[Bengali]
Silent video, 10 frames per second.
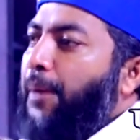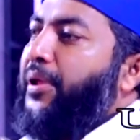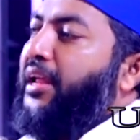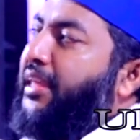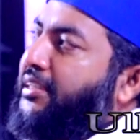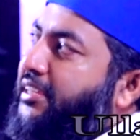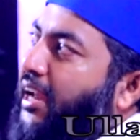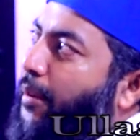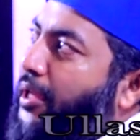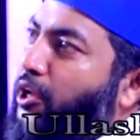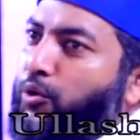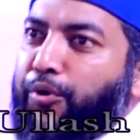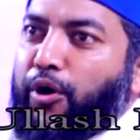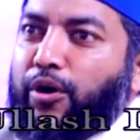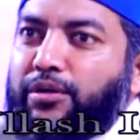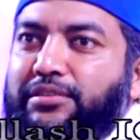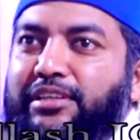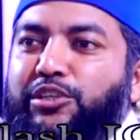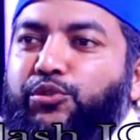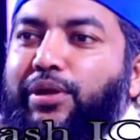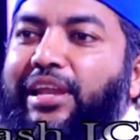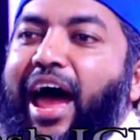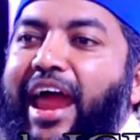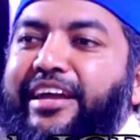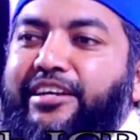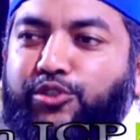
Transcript: আপনারা দেখছেন আমাদের উপর কিছু লাইট